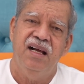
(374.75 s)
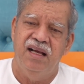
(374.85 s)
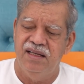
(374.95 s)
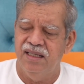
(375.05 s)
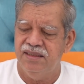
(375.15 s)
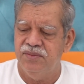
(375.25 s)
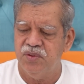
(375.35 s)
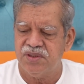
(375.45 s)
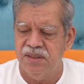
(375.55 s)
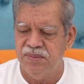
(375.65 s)
हालांकि
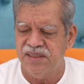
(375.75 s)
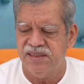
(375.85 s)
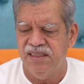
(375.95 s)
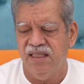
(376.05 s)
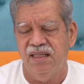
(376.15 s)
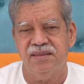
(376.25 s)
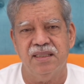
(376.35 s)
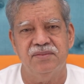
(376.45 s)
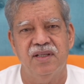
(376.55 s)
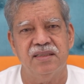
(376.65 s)
कुछ समय से
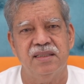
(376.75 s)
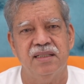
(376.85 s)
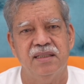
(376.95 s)
आतंकवाद के